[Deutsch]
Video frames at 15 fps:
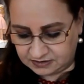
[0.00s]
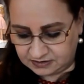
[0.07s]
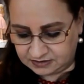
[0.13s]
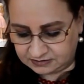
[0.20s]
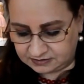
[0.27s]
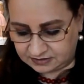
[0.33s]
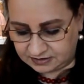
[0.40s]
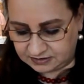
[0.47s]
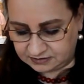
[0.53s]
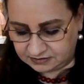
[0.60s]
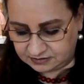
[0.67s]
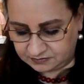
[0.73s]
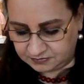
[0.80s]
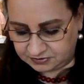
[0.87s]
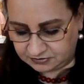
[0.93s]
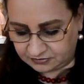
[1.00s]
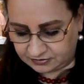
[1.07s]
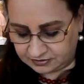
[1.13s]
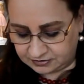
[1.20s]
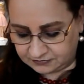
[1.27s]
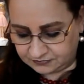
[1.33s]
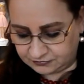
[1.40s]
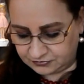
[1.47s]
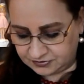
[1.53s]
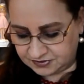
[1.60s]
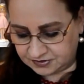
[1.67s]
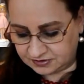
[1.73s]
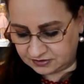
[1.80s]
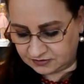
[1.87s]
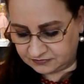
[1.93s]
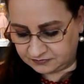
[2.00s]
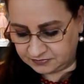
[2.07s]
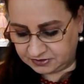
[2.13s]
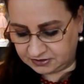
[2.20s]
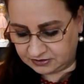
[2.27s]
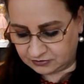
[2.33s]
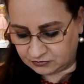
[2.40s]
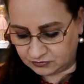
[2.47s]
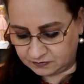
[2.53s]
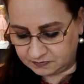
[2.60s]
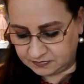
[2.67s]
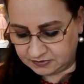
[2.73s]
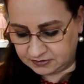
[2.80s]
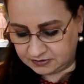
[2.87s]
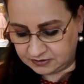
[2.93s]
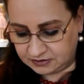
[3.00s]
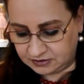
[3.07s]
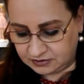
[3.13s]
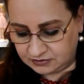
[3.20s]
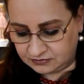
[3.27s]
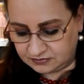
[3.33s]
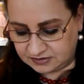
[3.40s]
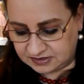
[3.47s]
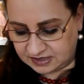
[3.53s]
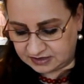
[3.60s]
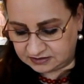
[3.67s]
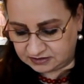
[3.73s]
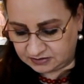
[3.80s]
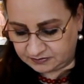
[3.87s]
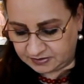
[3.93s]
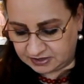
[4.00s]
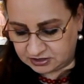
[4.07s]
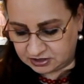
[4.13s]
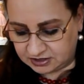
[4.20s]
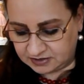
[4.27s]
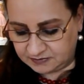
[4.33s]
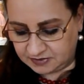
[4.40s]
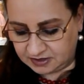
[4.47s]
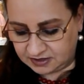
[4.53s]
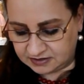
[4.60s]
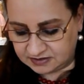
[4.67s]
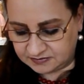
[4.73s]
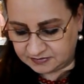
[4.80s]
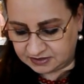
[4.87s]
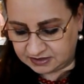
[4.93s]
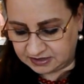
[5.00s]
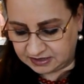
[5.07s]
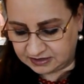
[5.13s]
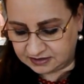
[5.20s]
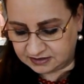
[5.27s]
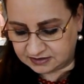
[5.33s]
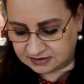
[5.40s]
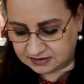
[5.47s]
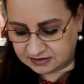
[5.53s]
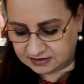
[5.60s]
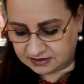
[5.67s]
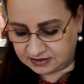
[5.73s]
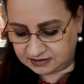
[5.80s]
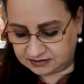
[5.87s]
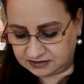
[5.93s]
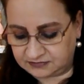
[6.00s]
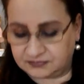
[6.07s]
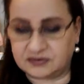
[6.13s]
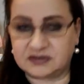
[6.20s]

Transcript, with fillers: Ihr tretet mit euren Füßen auf mir herum und seid dabei schlimmer als meine Henkersknechte